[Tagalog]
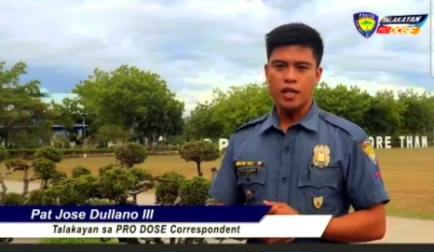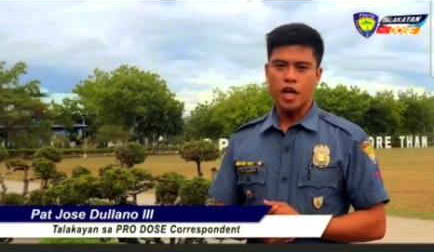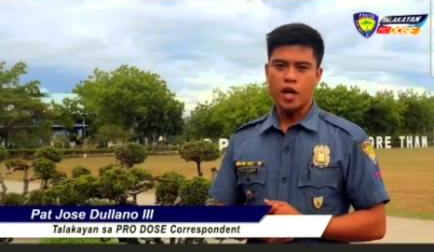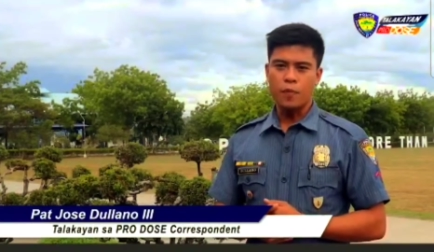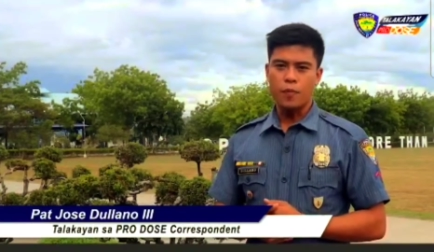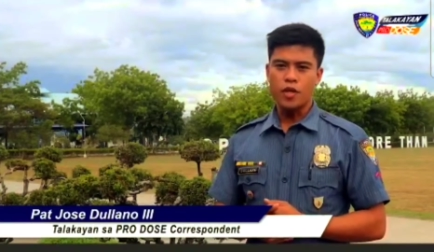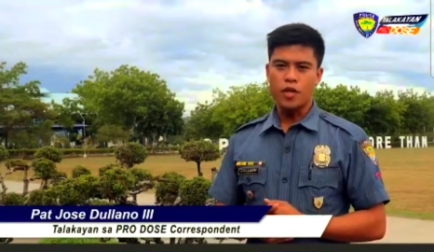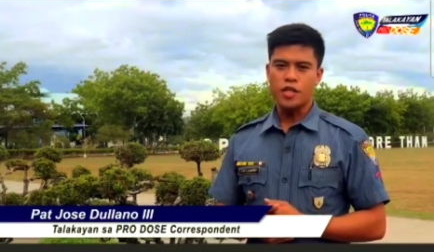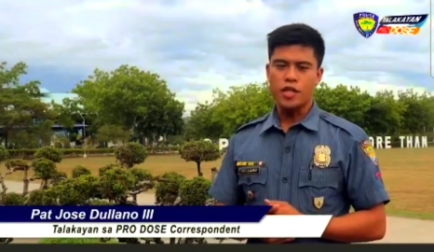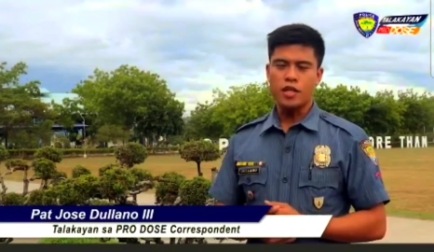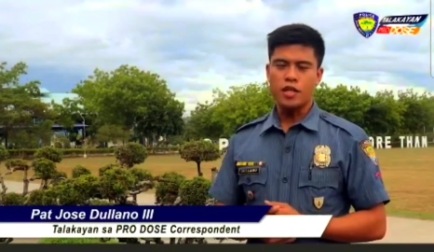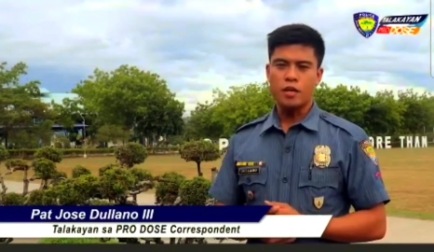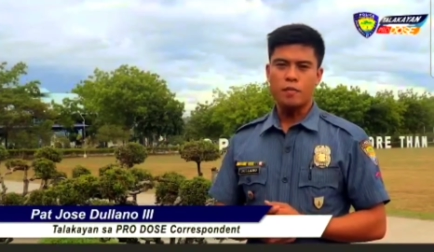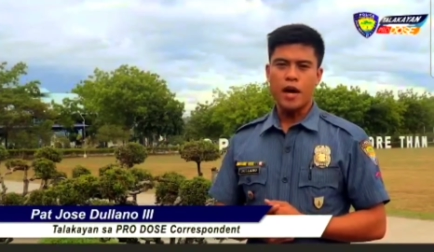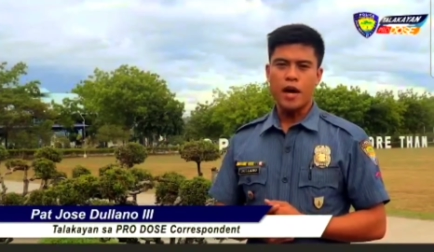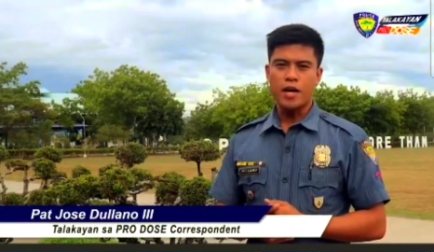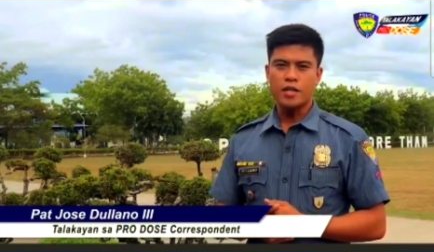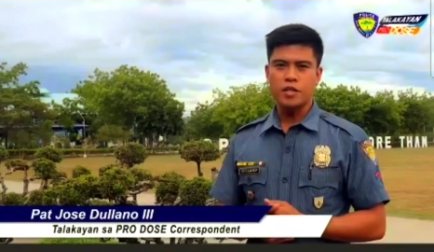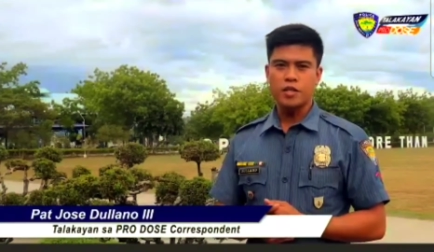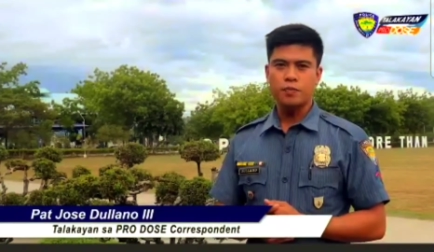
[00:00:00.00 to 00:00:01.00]
ng kapulisan ng
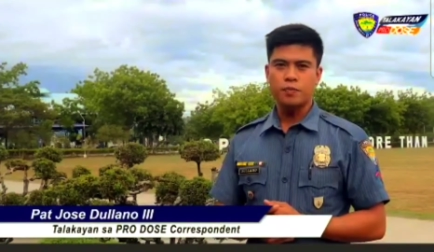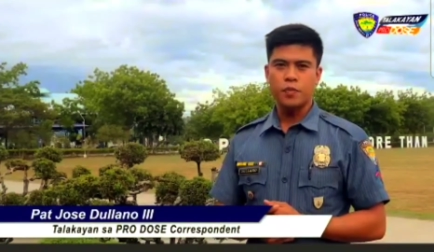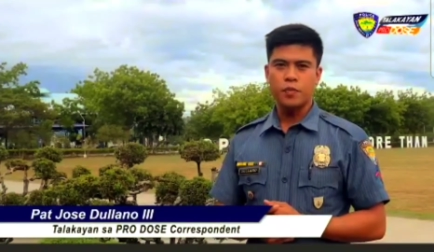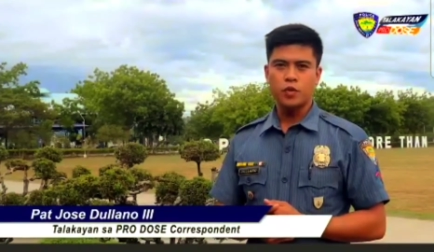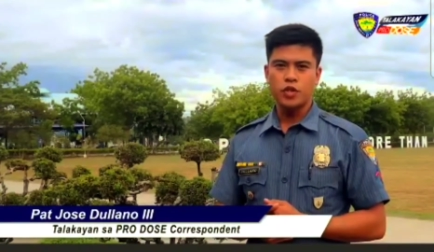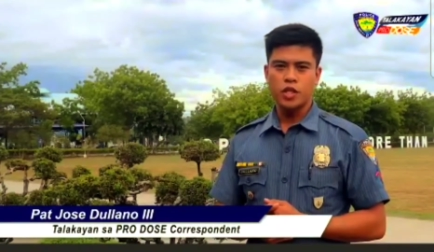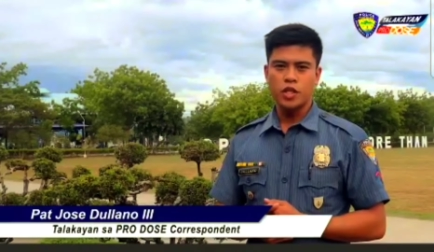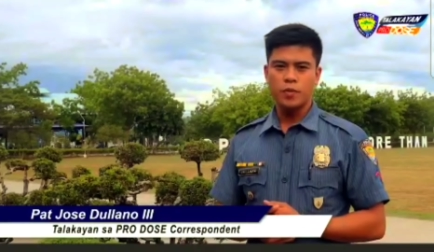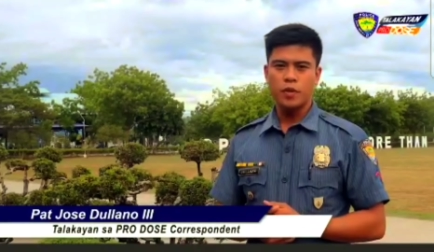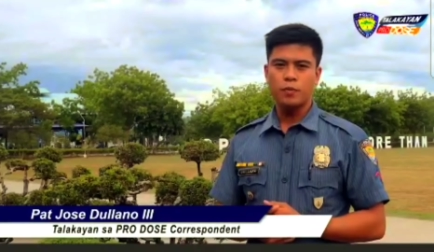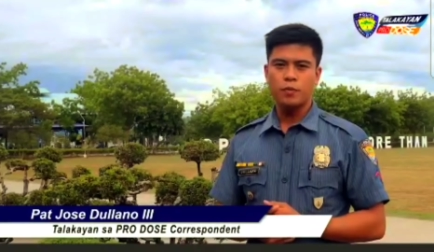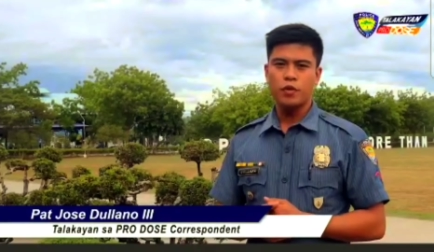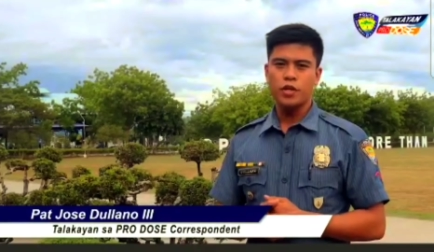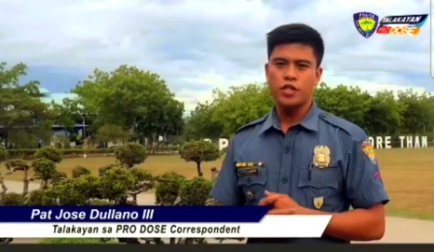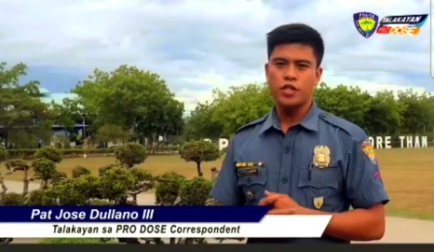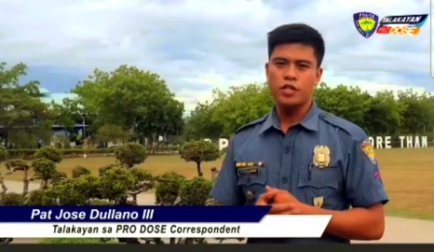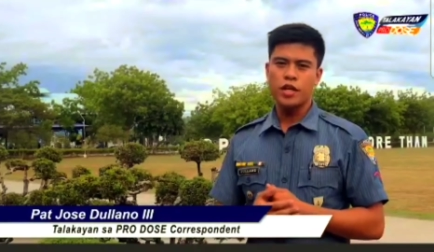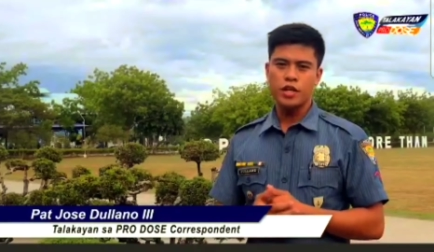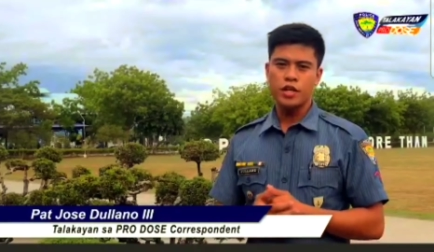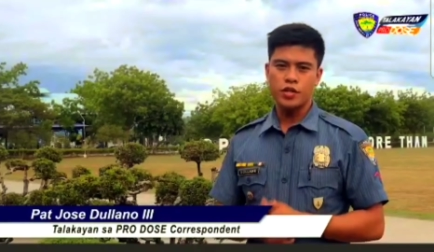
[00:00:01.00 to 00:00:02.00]
Maasim Municipal
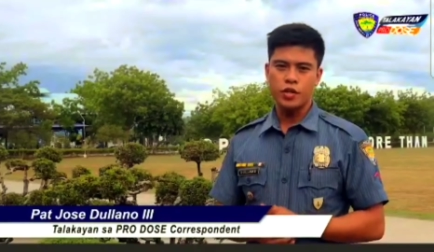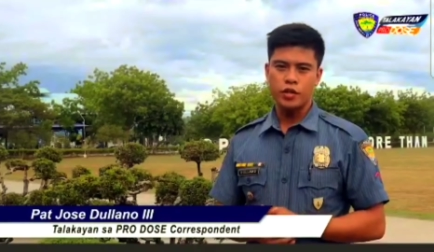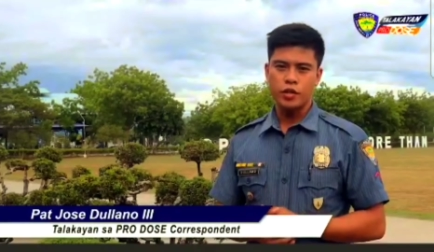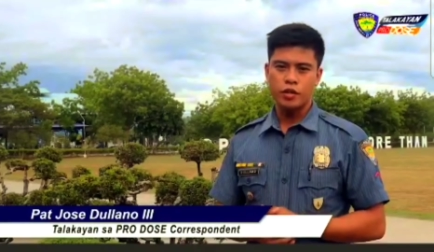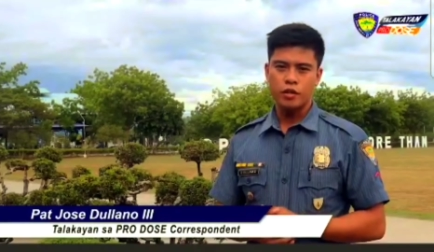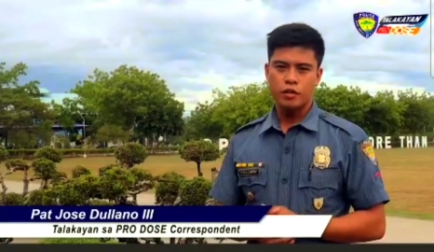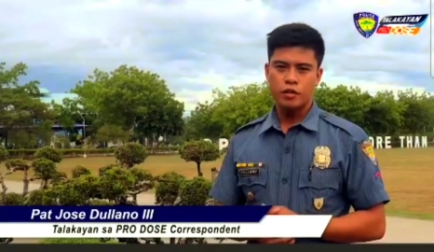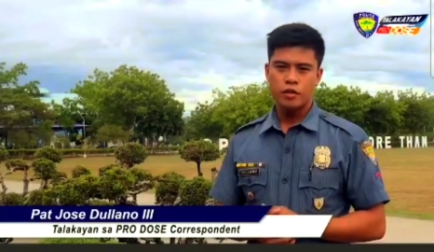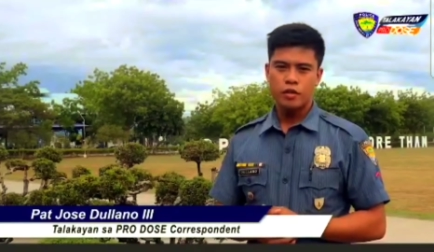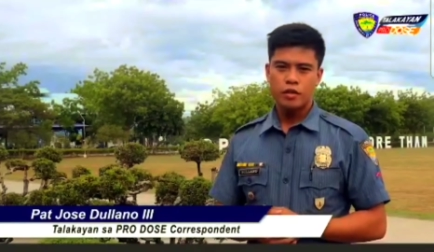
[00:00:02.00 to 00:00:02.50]
Police Station.